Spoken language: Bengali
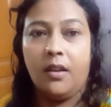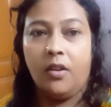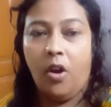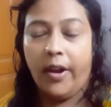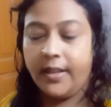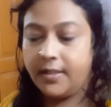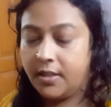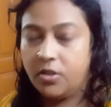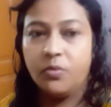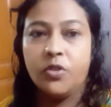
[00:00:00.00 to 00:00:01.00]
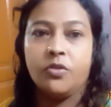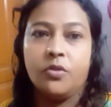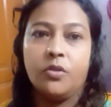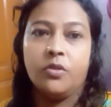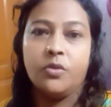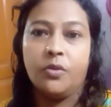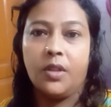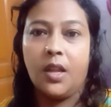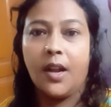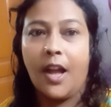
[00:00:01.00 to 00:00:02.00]
ঘরের যে সমস্ত
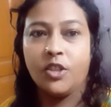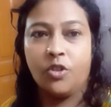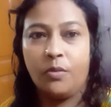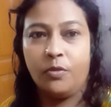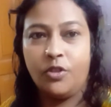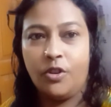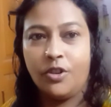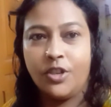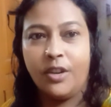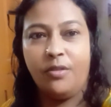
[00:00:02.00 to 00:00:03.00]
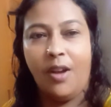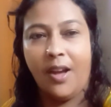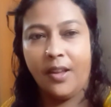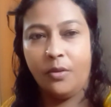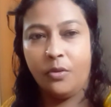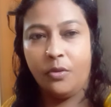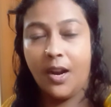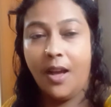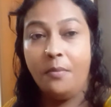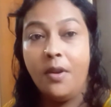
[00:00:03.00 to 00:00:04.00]
সন্ধ্যের কাজকর্ম ছিল সেগুলো আগে
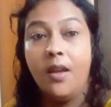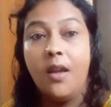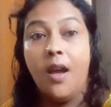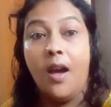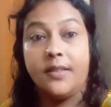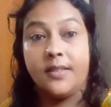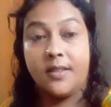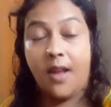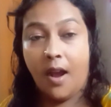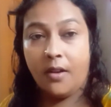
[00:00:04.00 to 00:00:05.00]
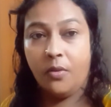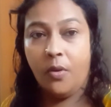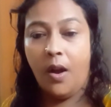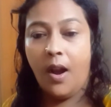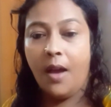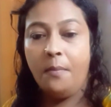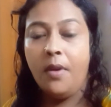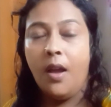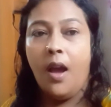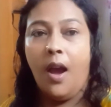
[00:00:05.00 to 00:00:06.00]
গোছালাম স্নান করলাম
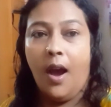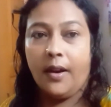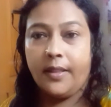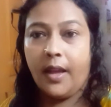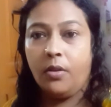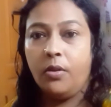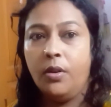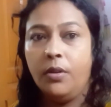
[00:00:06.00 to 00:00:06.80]
আর দেখো